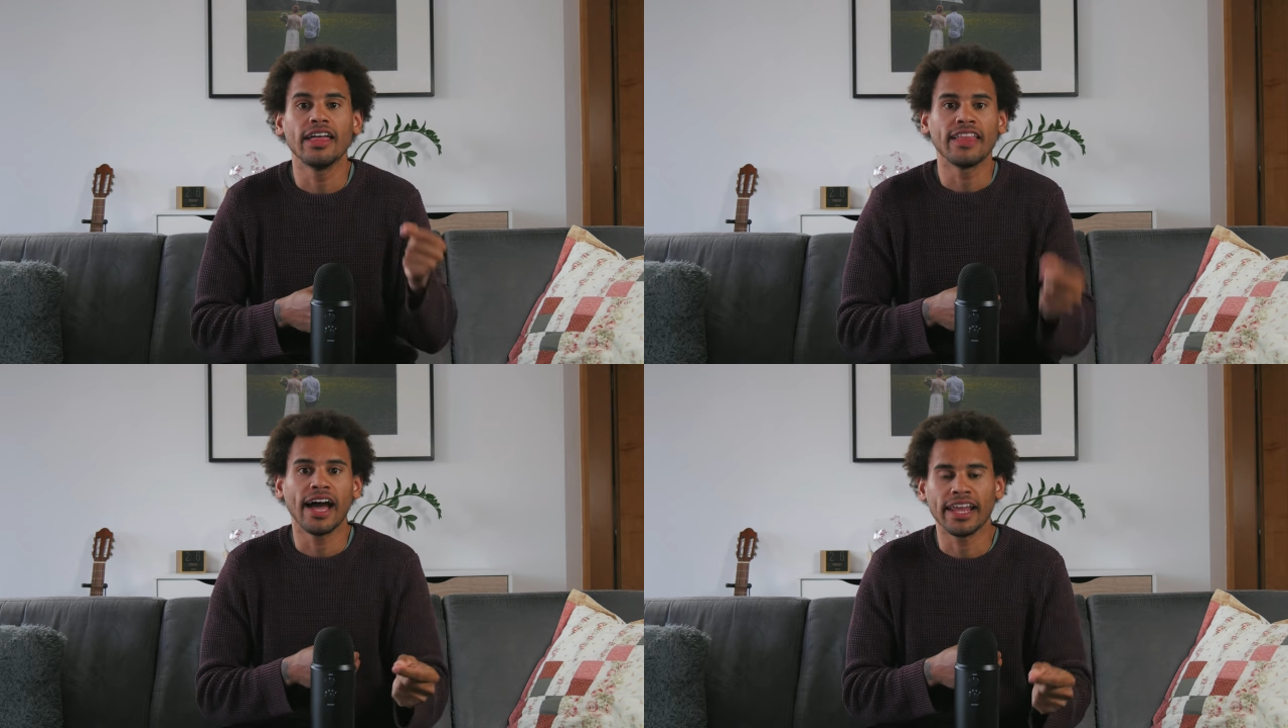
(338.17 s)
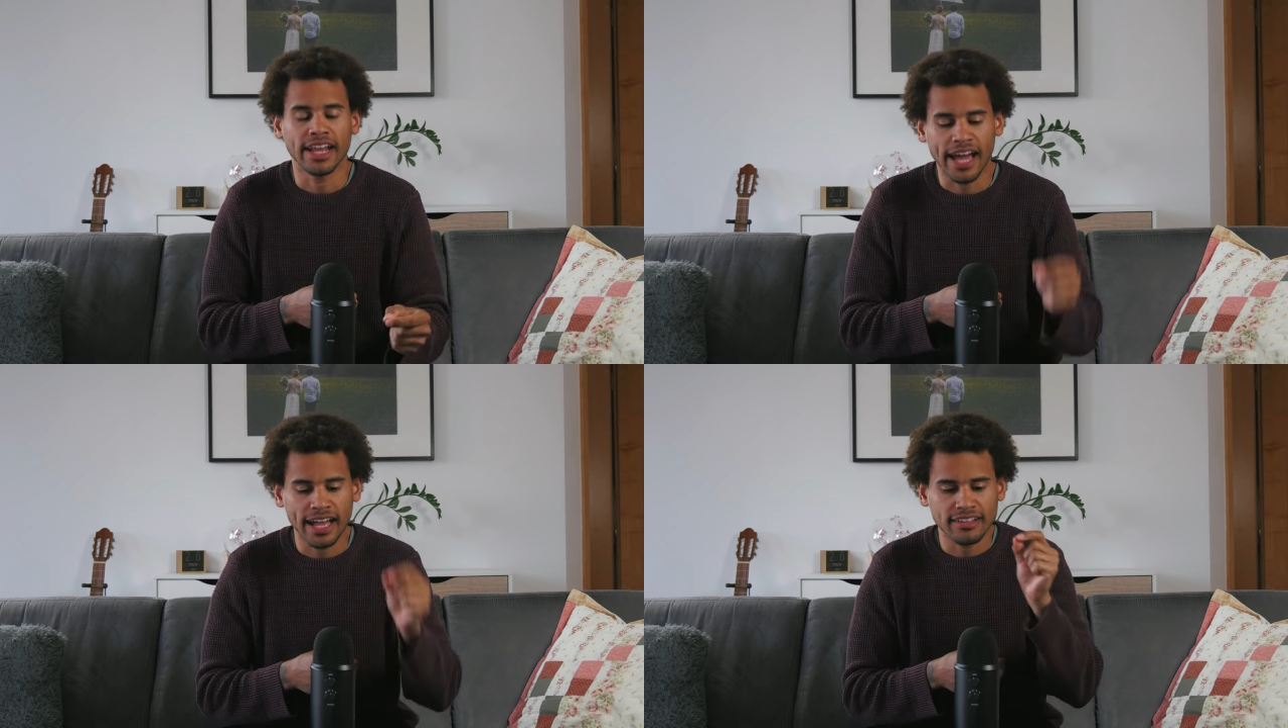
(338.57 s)
Nein,
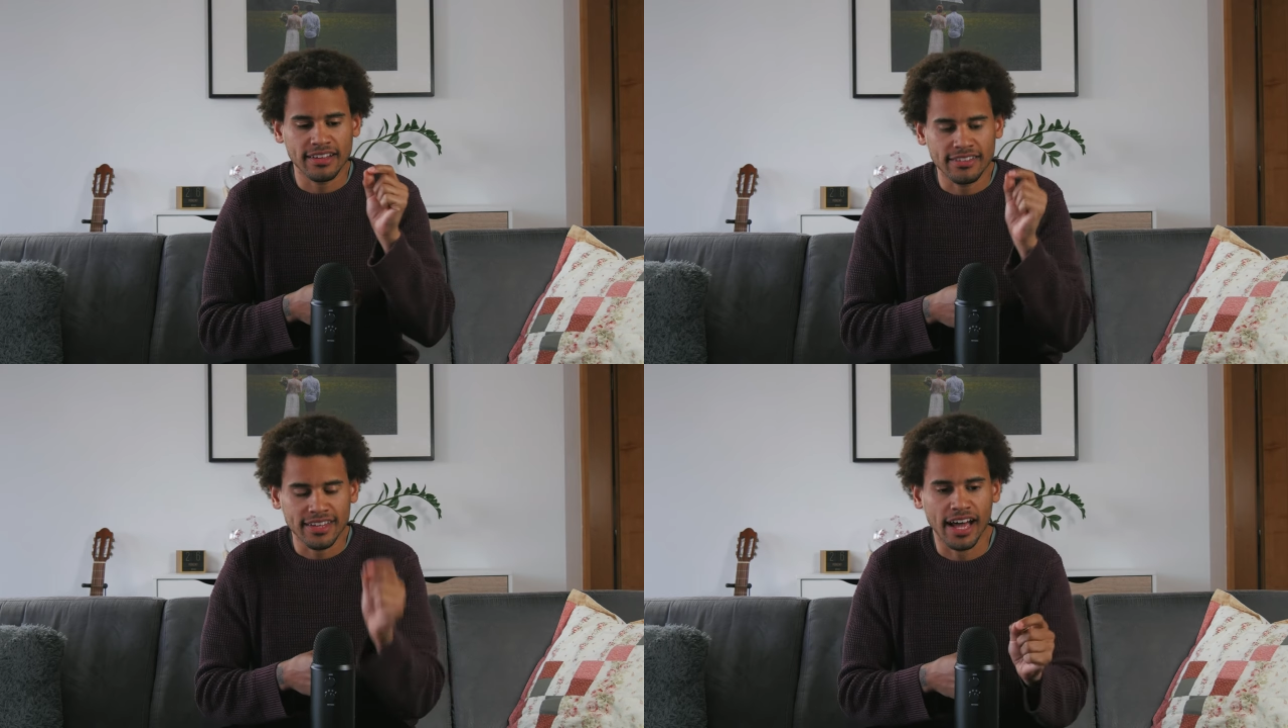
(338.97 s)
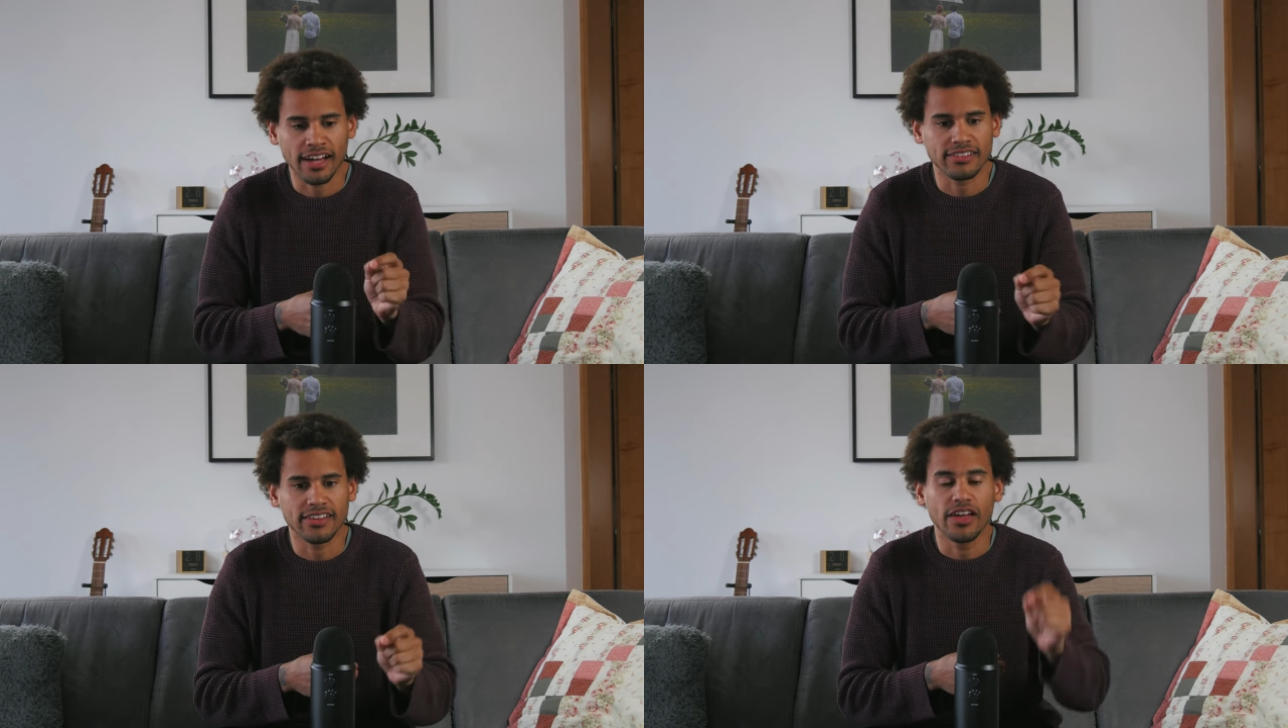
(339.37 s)
er hat
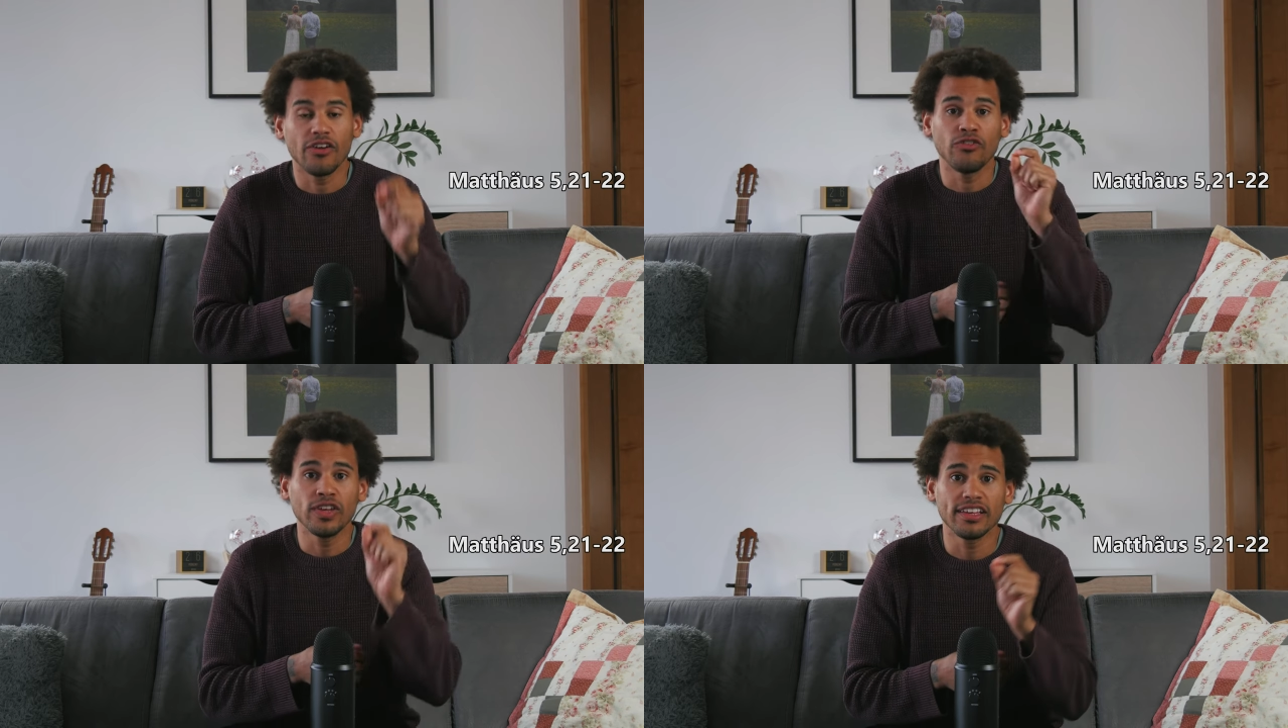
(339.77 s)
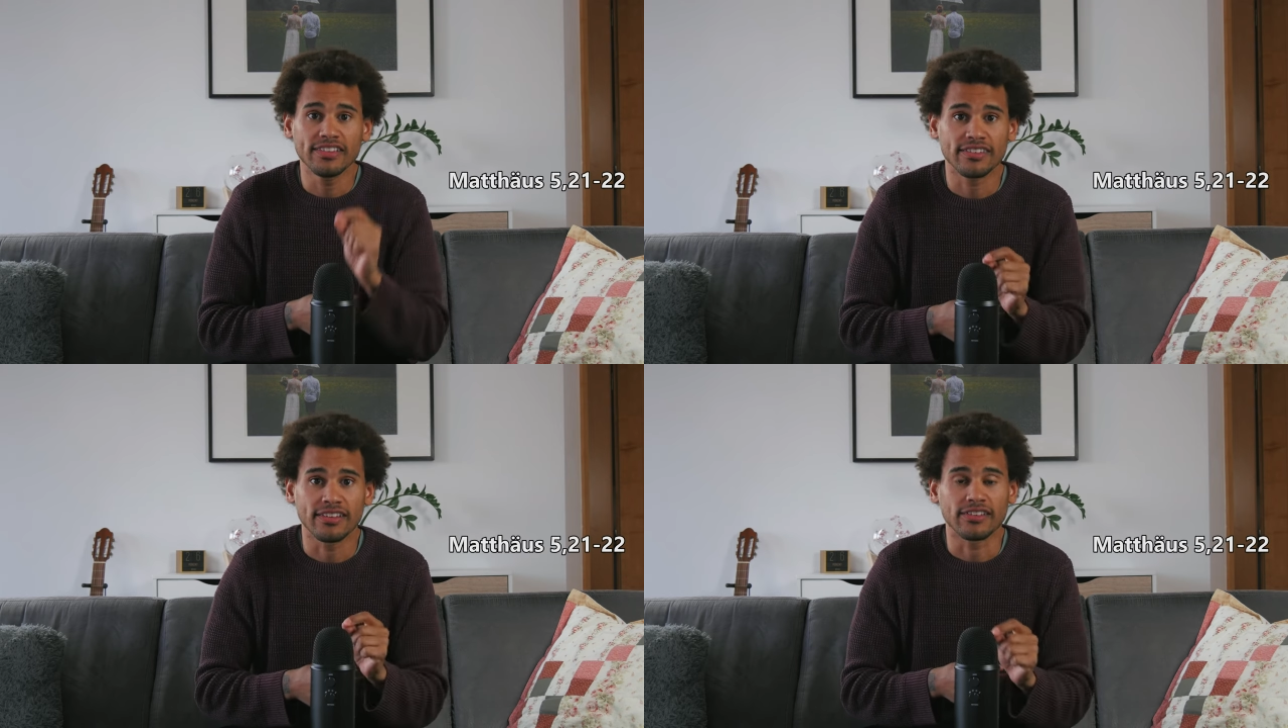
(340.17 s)
gesagt, wie
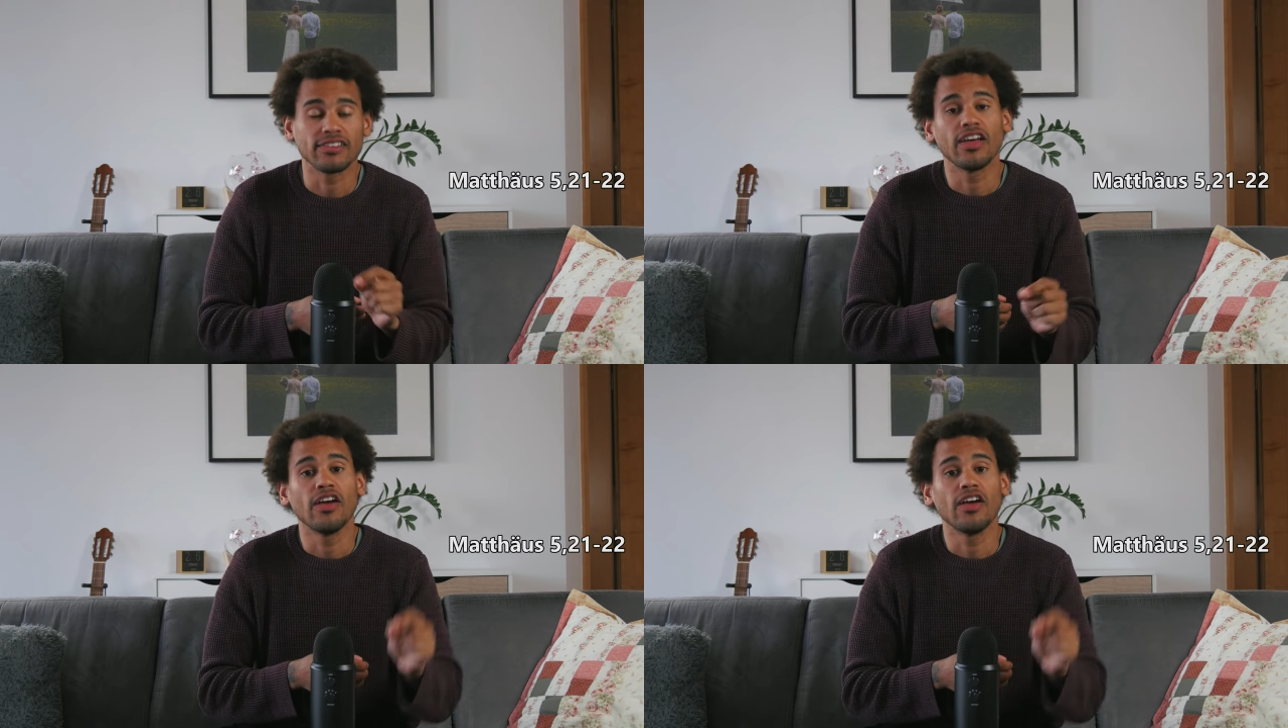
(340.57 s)
ist es?